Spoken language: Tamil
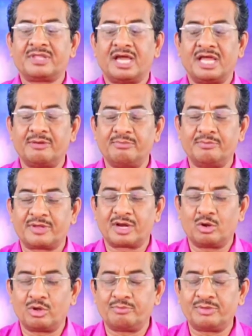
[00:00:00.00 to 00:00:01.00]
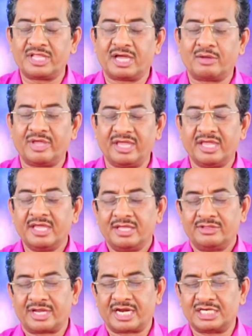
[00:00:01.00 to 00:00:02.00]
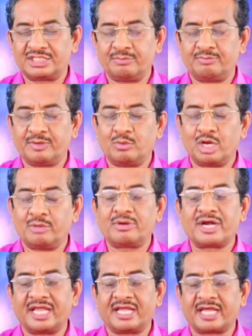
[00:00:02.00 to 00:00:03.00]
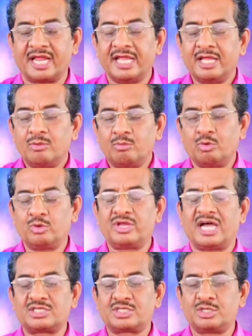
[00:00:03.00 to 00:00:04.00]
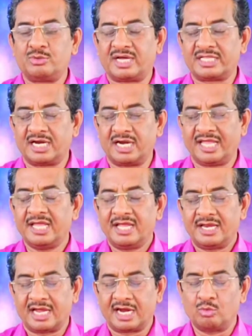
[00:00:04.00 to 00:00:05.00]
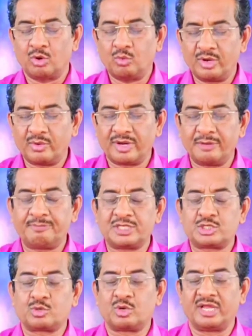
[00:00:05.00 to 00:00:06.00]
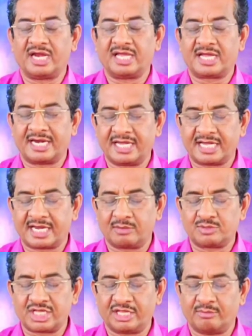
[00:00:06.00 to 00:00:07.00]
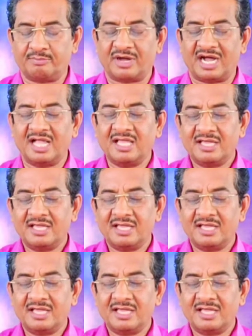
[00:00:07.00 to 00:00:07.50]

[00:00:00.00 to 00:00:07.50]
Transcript: அன்பின் பரலோக பிதாவே இந்த ரட்சிப்பின் மூலம் கிடைக்கிற மூன்று ஆசீர்வாதங்களை நாங்கள் ஒவ்வொருவரும் பெற்றுக்கொள்ள எங்களுக்கு அனுக்கிரகம் செய்யும் அப்பா